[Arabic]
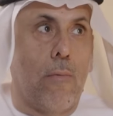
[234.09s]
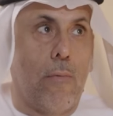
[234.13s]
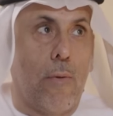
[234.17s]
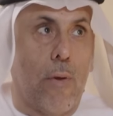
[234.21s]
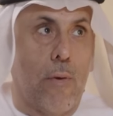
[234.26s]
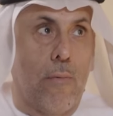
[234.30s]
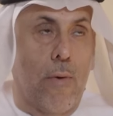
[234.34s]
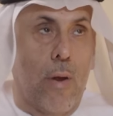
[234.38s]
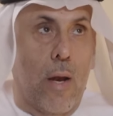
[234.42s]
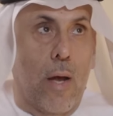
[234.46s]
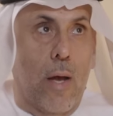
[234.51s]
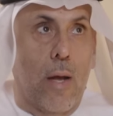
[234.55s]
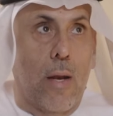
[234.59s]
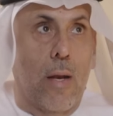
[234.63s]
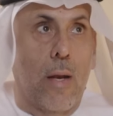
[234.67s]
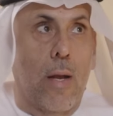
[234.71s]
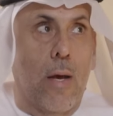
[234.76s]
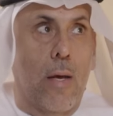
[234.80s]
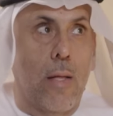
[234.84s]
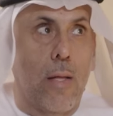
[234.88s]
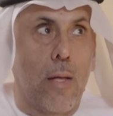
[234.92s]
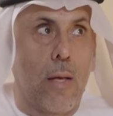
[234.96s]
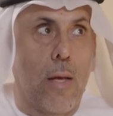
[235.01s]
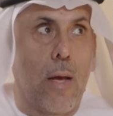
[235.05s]
في فرق
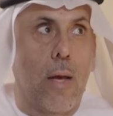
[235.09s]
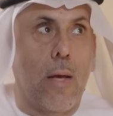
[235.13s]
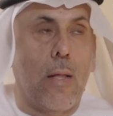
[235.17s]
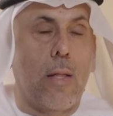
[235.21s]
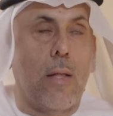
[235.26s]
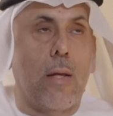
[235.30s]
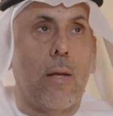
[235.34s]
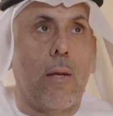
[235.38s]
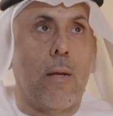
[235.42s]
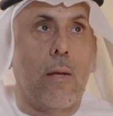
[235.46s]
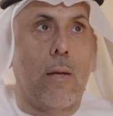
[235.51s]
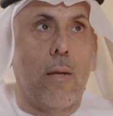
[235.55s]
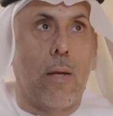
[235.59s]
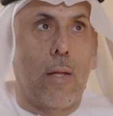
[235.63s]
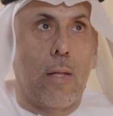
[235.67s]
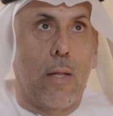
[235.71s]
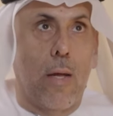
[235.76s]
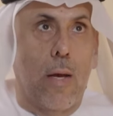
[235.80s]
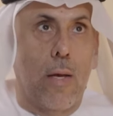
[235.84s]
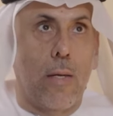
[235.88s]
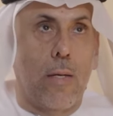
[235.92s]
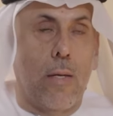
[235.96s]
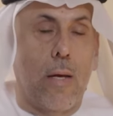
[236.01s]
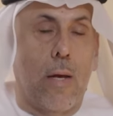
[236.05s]
النادي أيضا
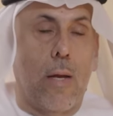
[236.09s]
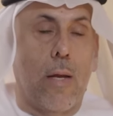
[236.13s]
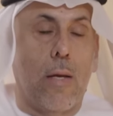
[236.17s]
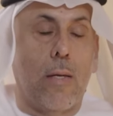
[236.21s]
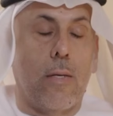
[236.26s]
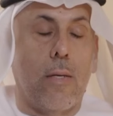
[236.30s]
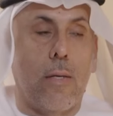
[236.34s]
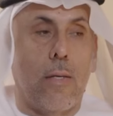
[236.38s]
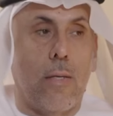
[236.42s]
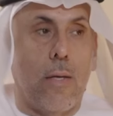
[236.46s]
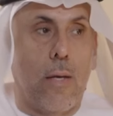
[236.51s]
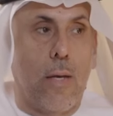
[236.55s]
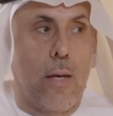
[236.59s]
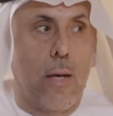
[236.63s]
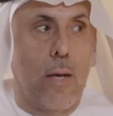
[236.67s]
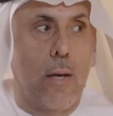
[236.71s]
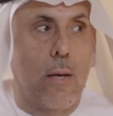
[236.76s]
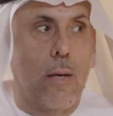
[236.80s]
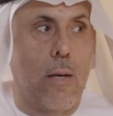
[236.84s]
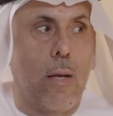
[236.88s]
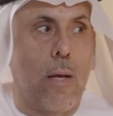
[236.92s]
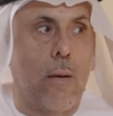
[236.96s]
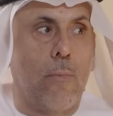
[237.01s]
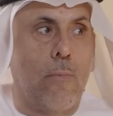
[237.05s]
نتائجها ليست
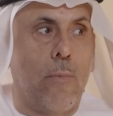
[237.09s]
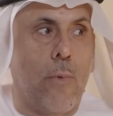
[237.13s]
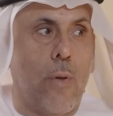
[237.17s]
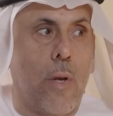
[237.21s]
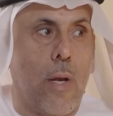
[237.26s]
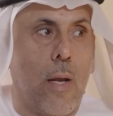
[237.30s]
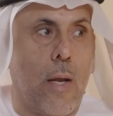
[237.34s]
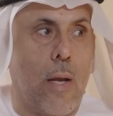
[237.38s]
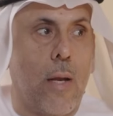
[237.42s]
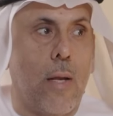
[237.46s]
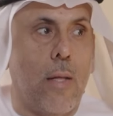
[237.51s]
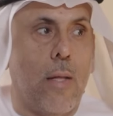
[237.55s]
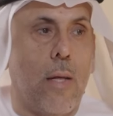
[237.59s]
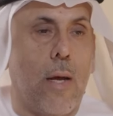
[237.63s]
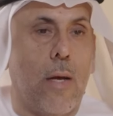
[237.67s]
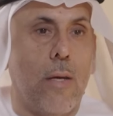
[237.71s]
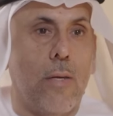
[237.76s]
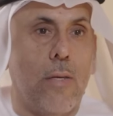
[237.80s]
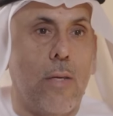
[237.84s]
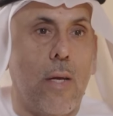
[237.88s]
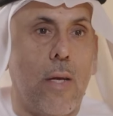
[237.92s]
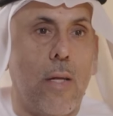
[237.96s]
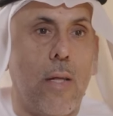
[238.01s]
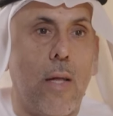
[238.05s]
سيئة الحمد لله نتائج
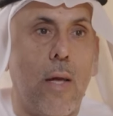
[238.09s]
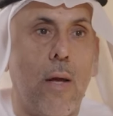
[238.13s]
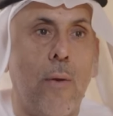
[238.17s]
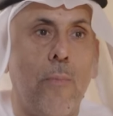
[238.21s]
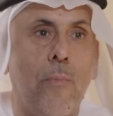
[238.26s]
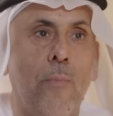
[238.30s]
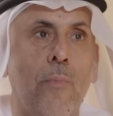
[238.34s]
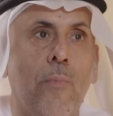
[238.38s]
جيدة